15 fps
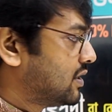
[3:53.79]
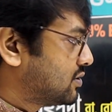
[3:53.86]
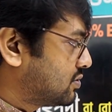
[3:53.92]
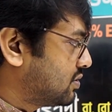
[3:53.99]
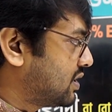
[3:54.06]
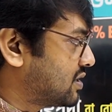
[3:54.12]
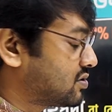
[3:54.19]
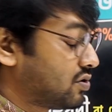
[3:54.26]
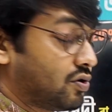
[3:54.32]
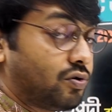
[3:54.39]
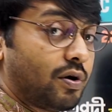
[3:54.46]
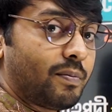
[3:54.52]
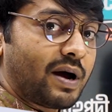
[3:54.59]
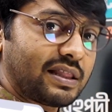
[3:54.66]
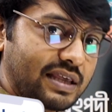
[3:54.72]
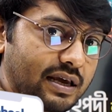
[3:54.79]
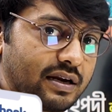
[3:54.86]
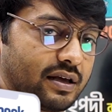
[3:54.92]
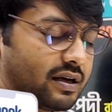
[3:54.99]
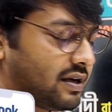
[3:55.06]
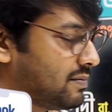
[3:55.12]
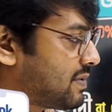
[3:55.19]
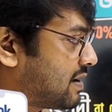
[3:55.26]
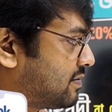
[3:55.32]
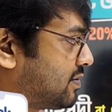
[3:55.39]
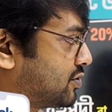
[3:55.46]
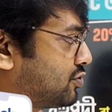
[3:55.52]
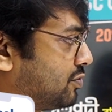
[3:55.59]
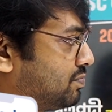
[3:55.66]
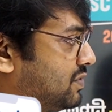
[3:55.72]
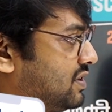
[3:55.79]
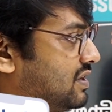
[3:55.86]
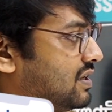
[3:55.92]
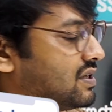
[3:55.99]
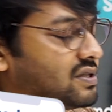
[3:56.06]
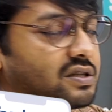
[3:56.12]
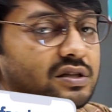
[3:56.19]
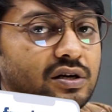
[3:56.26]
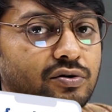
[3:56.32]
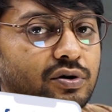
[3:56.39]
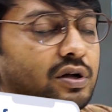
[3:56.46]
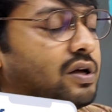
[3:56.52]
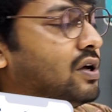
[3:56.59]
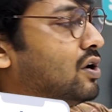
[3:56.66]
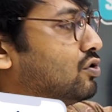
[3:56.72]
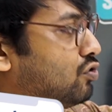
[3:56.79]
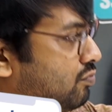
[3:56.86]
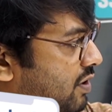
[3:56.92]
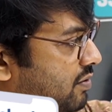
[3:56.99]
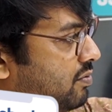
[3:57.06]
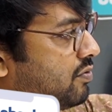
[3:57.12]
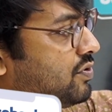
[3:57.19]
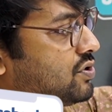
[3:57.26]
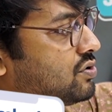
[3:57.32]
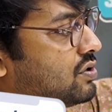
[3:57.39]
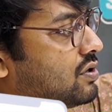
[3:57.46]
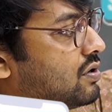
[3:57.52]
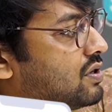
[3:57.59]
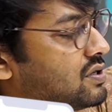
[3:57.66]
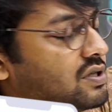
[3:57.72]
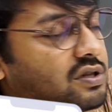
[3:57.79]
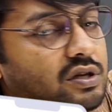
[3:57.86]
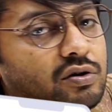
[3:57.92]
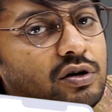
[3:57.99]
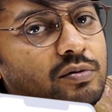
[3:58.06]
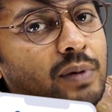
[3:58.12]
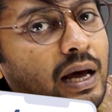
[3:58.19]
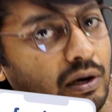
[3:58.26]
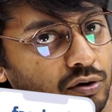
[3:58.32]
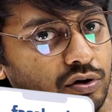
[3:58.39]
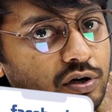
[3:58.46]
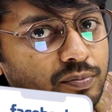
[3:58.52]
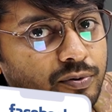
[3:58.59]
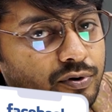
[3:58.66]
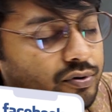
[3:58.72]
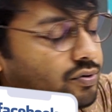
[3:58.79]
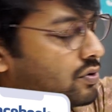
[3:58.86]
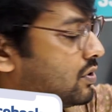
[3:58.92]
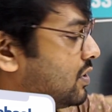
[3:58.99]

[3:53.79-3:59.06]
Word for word: সো দ্যাটস এগুলো মাথায় রেখে বাবা মার স্বপ্নের দিকে চিন্তা করে তোমার ভবিষ্যতের কথা চিন্তা করে ভালো করে পড়ো